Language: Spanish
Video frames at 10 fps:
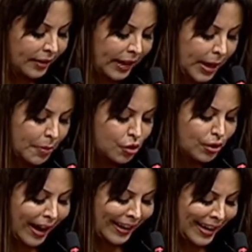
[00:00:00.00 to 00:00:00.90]
tenemos
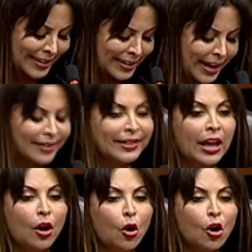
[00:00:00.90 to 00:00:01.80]
una
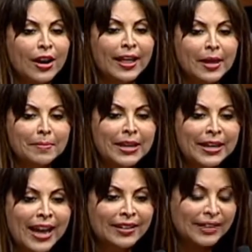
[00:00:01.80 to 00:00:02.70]
creciente ola de
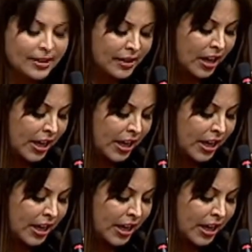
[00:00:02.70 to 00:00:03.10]
migrantes